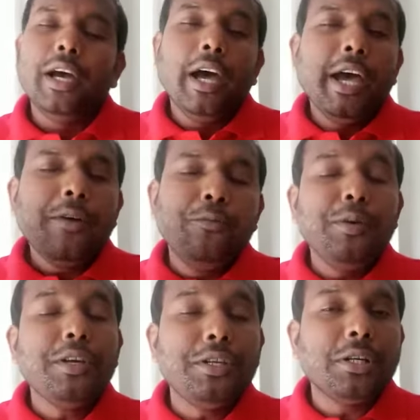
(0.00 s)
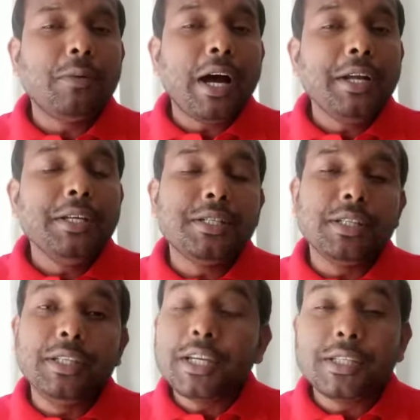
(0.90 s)
अय वीर जवान इस
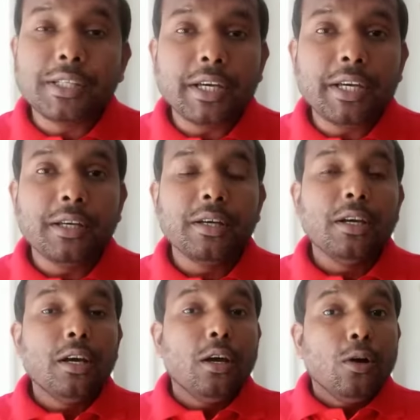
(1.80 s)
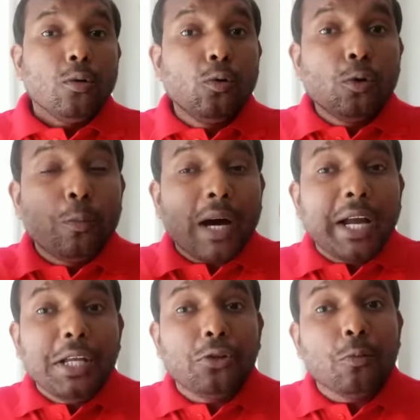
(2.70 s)
देश के
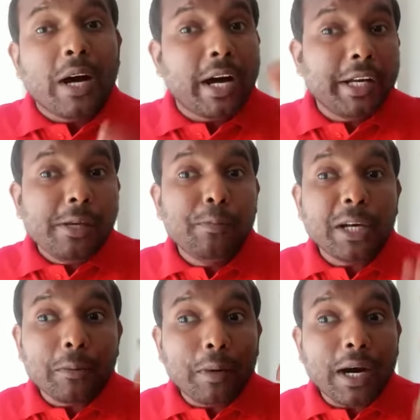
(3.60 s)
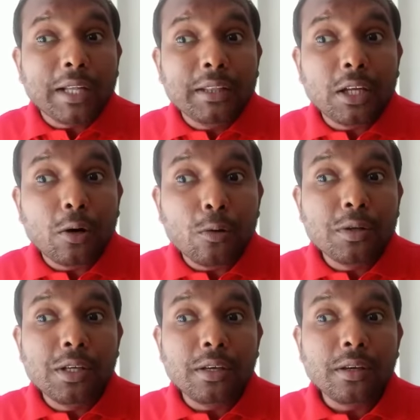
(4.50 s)
कुर्बानी तुम्हारी बर्बाद न होगी